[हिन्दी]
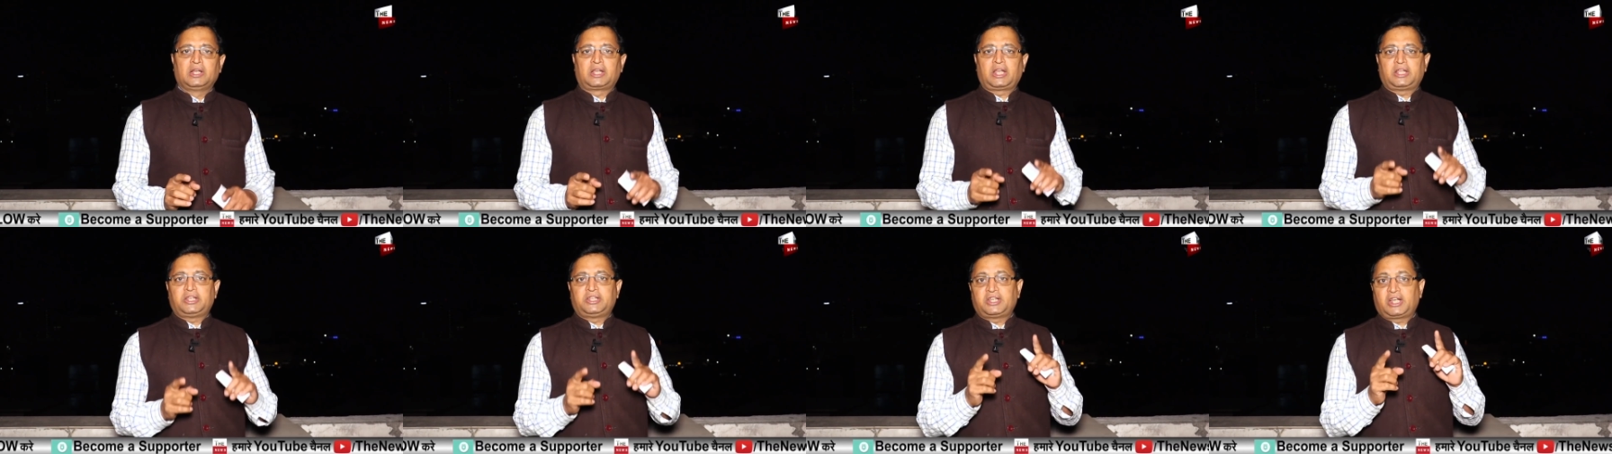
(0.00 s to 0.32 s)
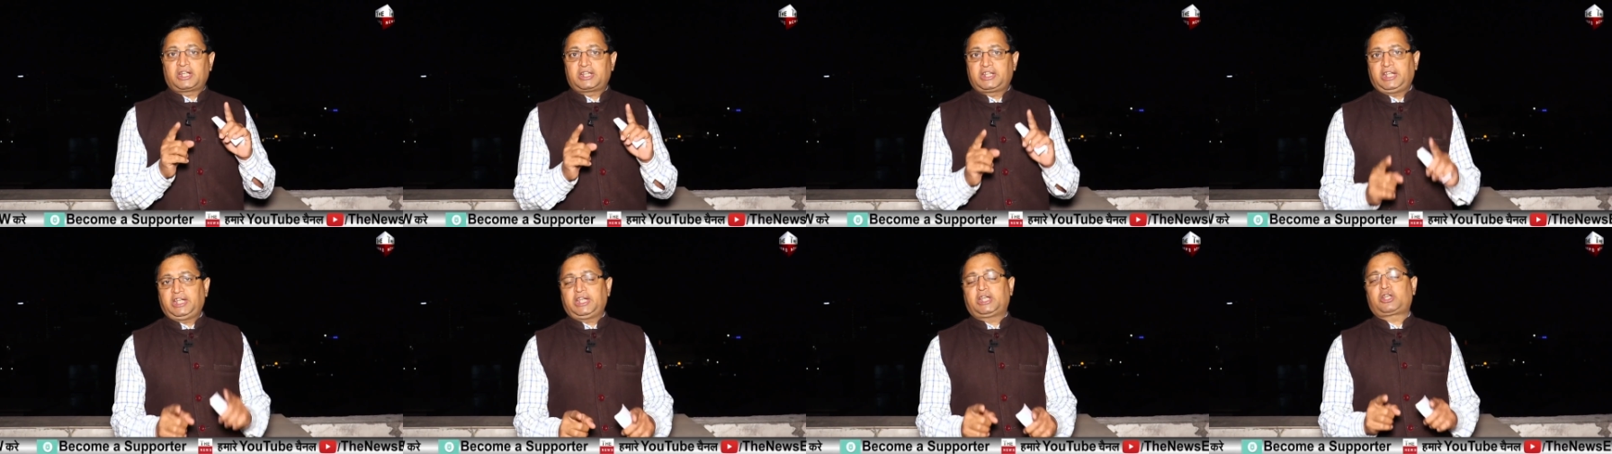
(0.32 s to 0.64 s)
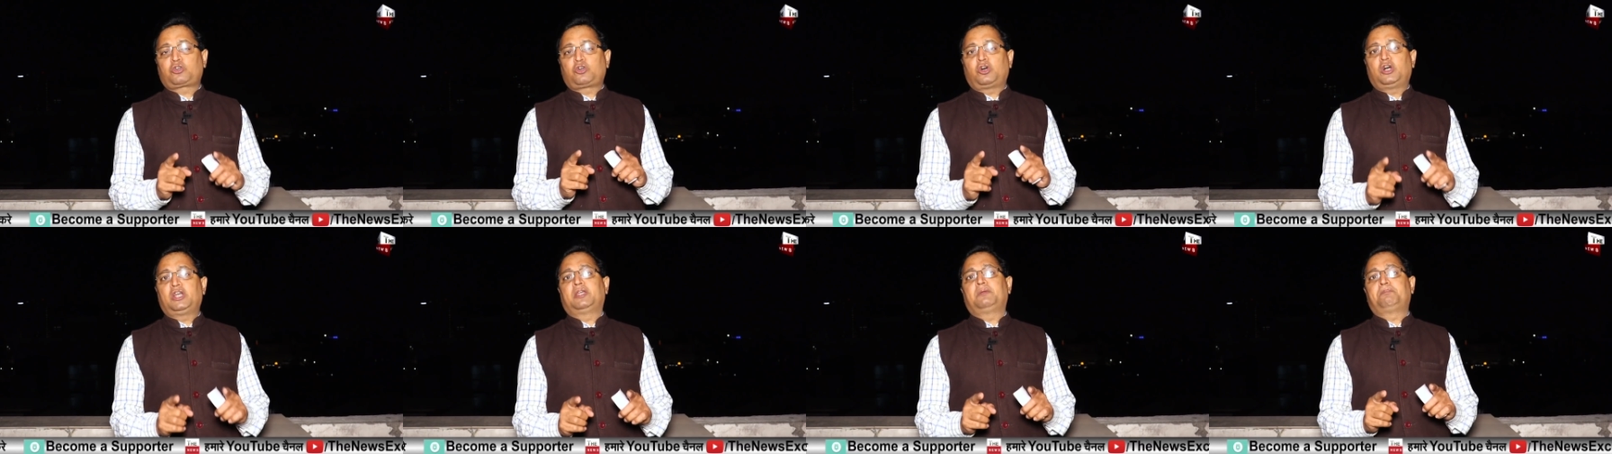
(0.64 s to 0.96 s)
कि यदि
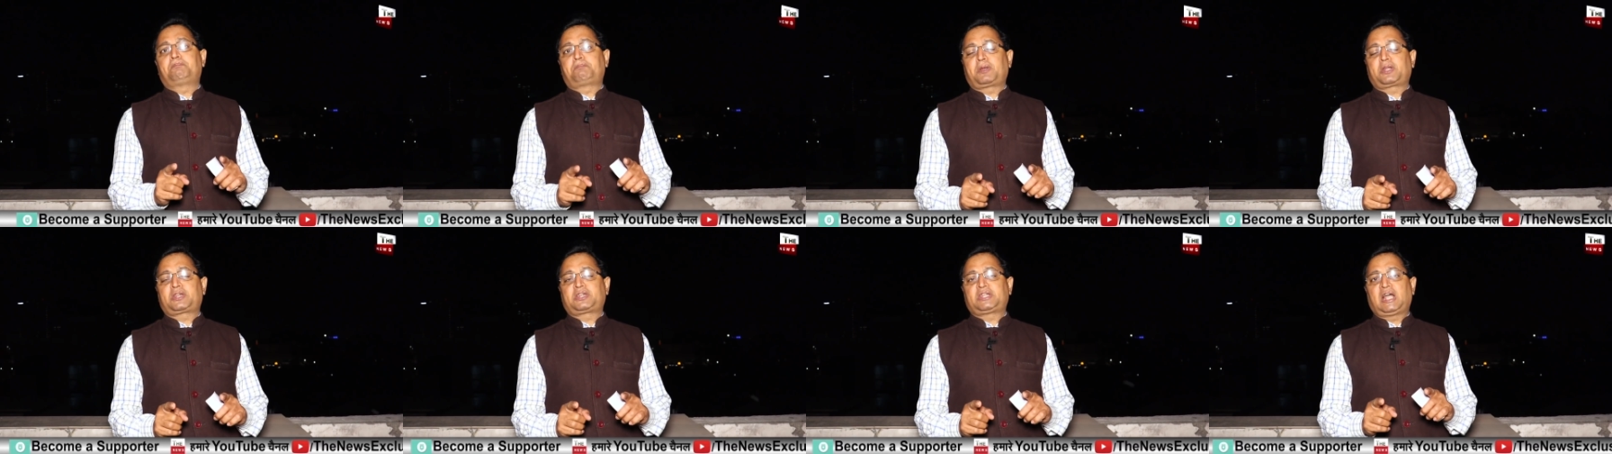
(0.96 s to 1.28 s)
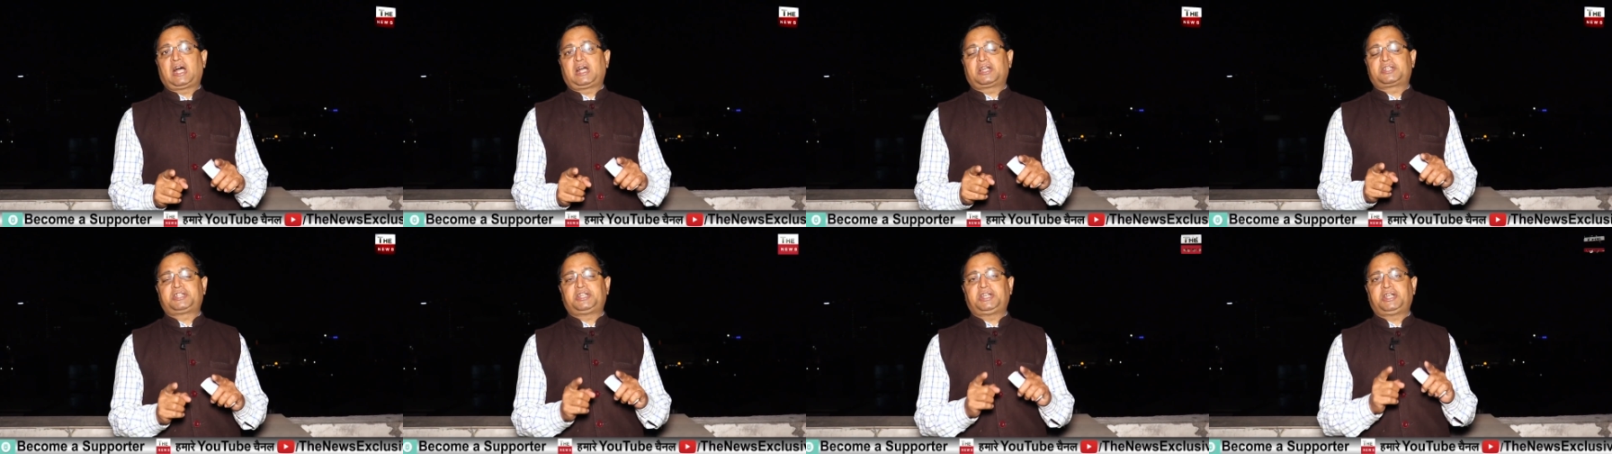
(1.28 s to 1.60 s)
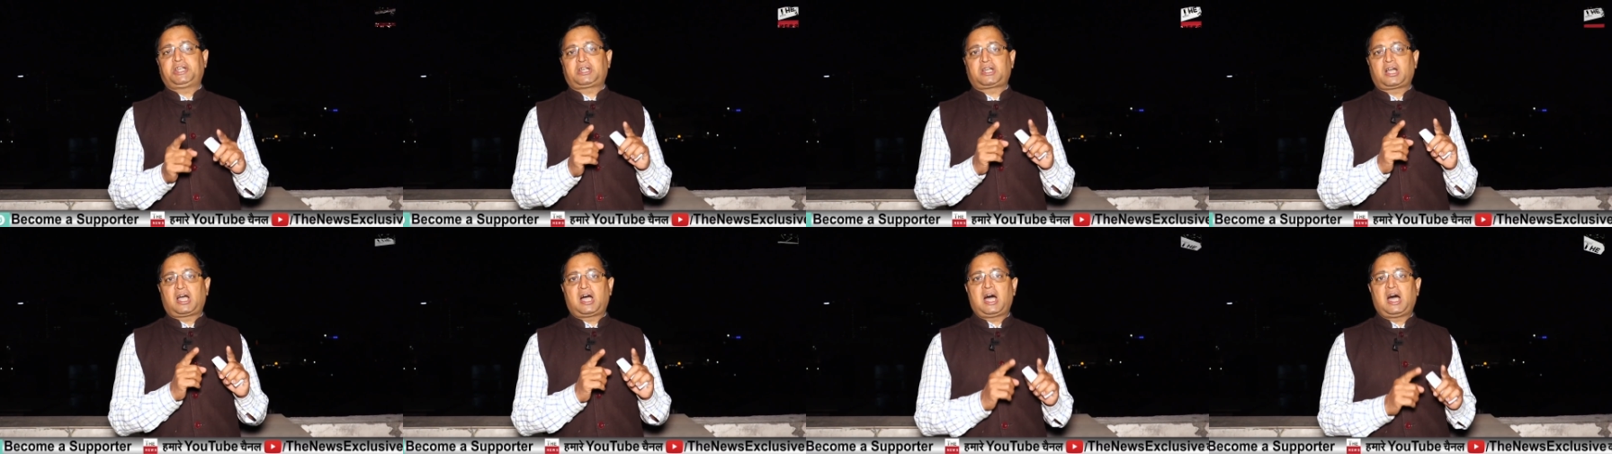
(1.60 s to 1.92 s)
कोई
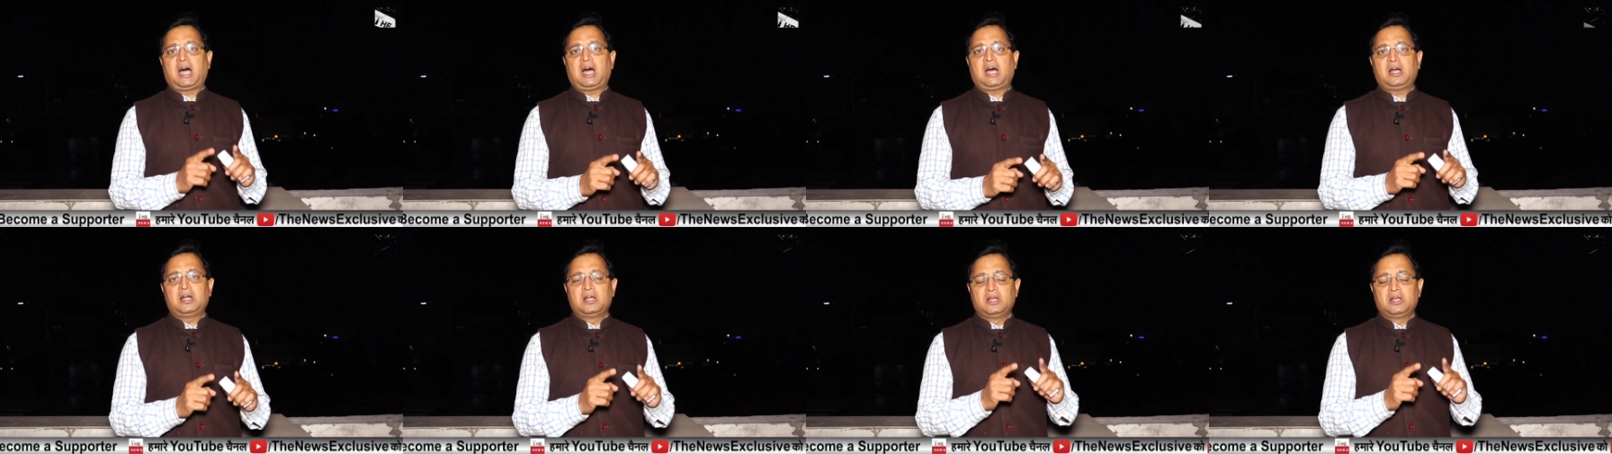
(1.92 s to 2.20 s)
प्रत्याशी का